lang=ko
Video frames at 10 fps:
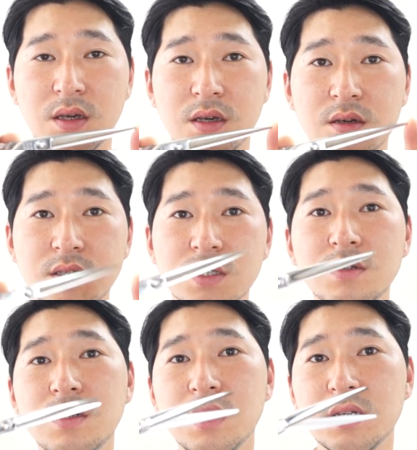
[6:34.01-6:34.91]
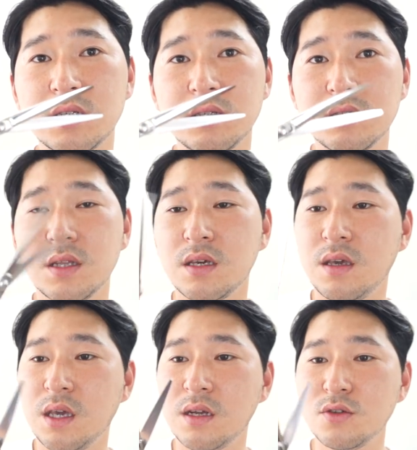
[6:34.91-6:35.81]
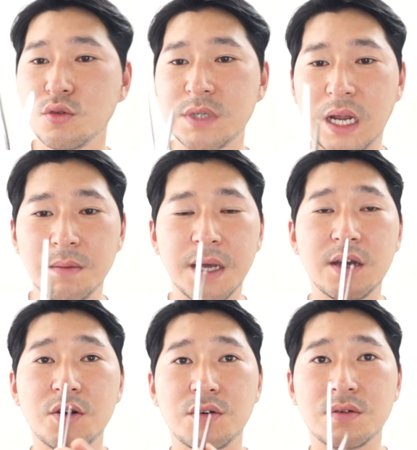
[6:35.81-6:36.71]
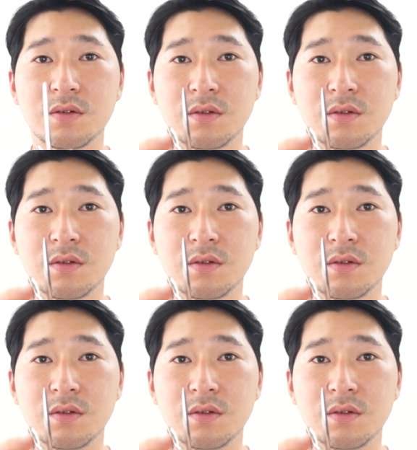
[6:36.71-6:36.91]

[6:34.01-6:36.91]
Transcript: 이건 싱글링 할 때 쓰는데 얘는 좀 얇아요.